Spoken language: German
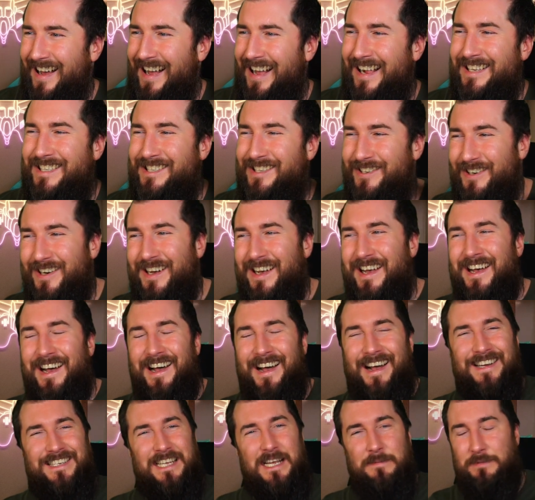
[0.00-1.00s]
also,
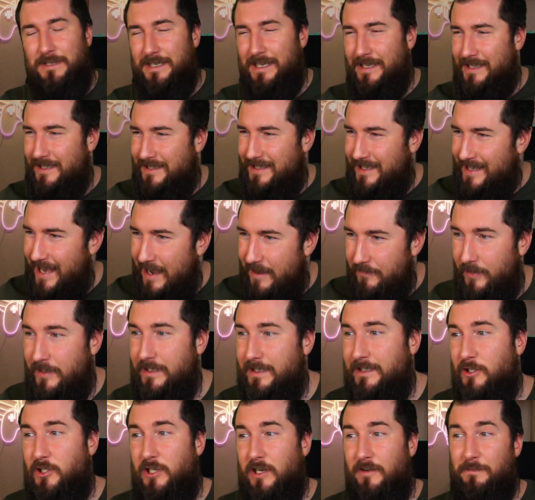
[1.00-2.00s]
ich habe es in letzter Zeit einfach nicht
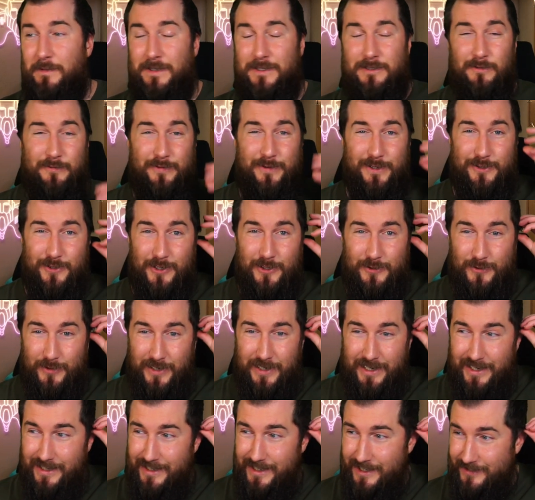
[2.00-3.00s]
geschafft, mal zum Friseur zu
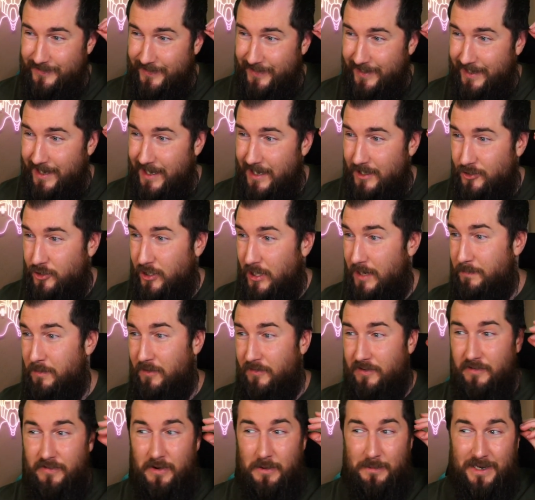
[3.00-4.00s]
gehen. Deswegen, ja, schreibt mir auf
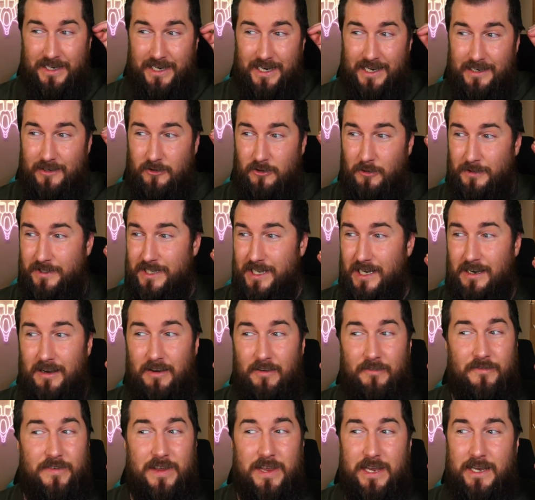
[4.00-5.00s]
jeden Fall mal gerne in die Kommentare, wie